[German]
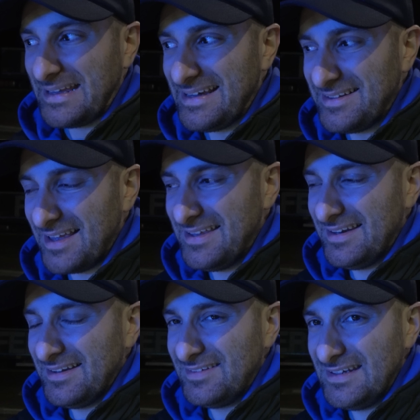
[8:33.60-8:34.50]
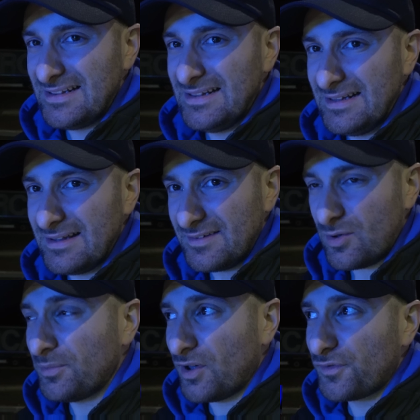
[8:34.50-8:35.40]
kriegt er hier den Titel, es
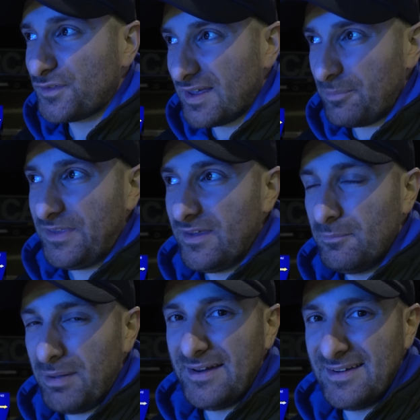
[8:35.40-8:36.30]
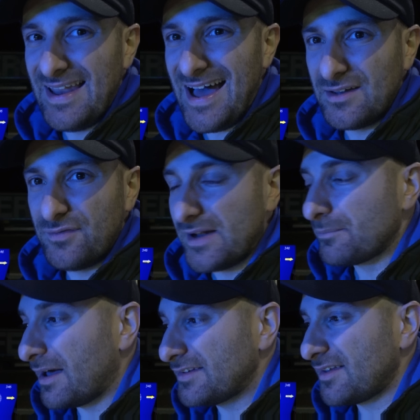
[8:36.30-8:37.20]
kommt aufs Treppchen bei den
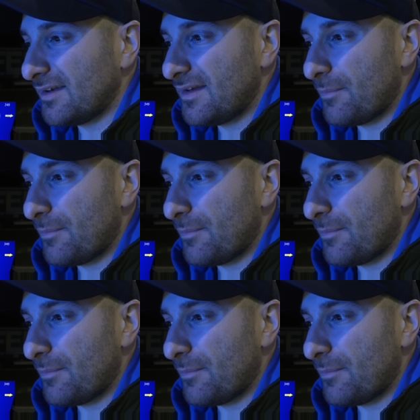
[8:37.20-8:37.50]
Ladeweltmeistern. Ne?